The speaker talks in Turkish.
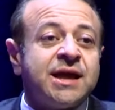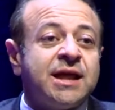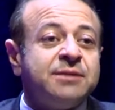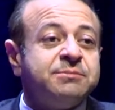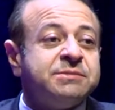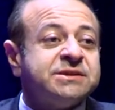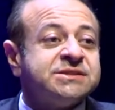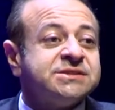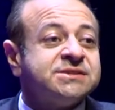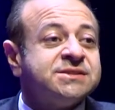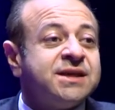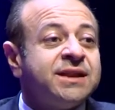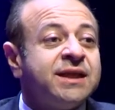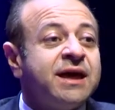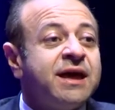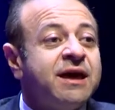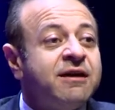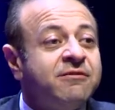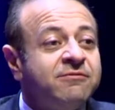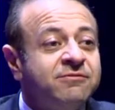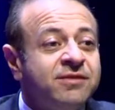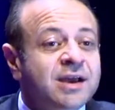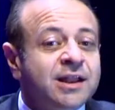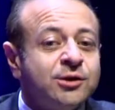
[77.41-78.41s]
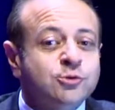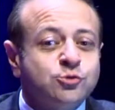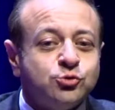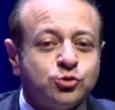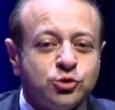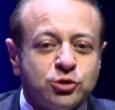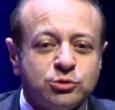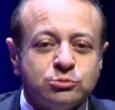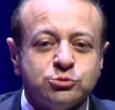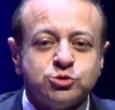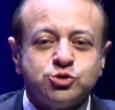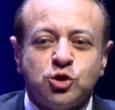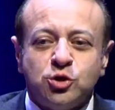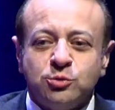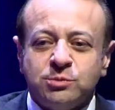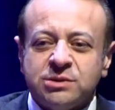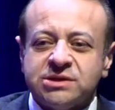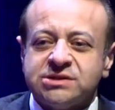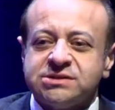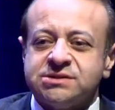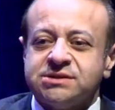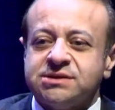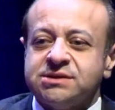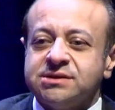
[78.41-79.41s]
gelmesinden evvel kurulmuş
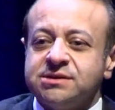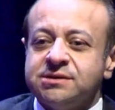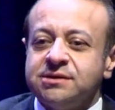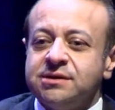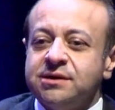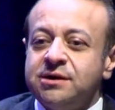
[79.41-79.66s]
olması.